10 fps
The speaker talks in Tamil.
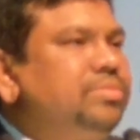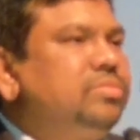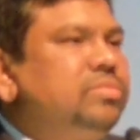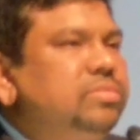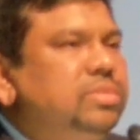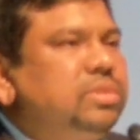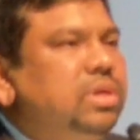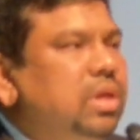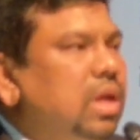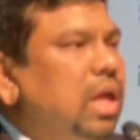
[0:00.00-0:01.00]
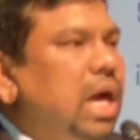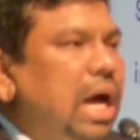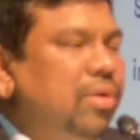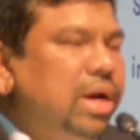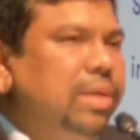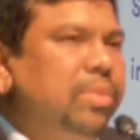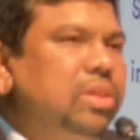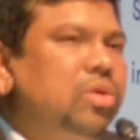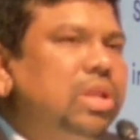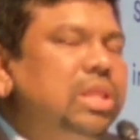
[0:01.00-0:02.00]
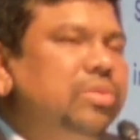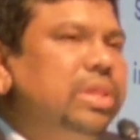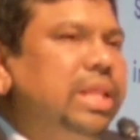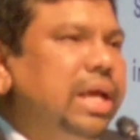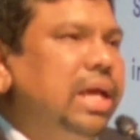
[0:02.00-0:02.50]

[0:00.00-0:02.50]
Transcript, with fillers: இயக்குனர் நவாஸ் கனி குவைத் டிவிஎஸ்